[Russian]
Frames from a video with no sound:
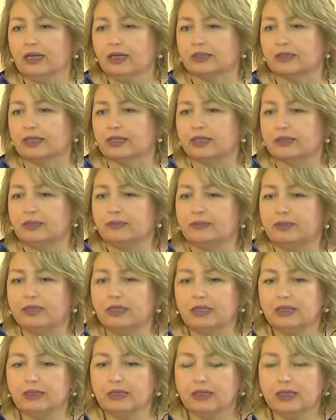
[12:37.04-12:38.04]
На них
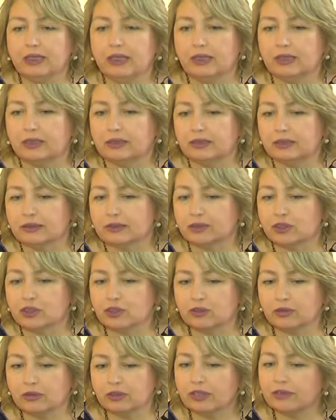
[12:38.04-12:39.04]
были э,
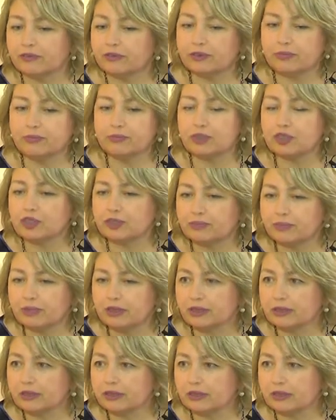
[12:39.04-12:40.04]
шелковые
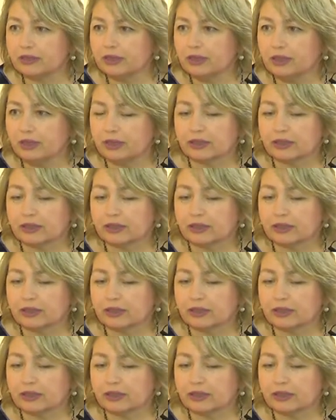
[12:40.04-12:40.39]
бешметы,